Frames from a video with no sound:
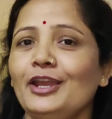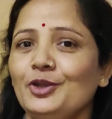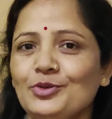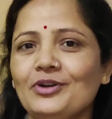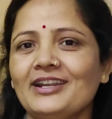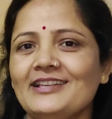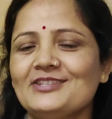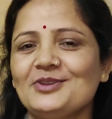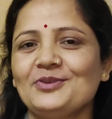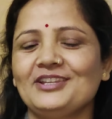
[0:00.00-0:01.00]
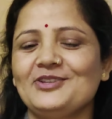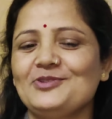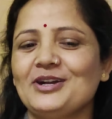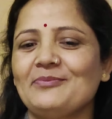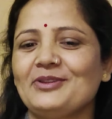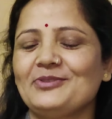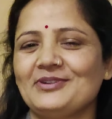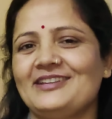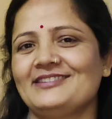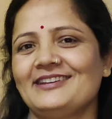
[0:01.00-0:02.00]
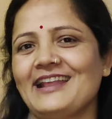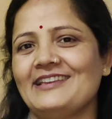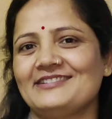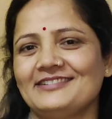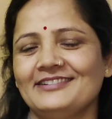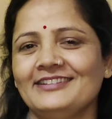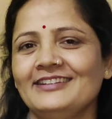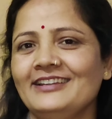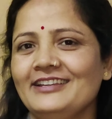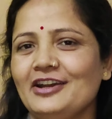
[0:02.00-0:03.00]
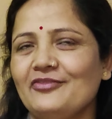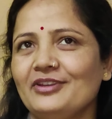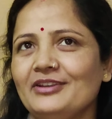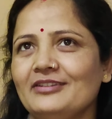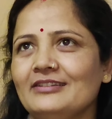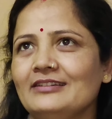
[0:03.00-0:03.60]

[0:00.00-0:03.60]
एक ठोकर ऐसी होती है जो हमें थोड़ा सा रेस्ट या फिर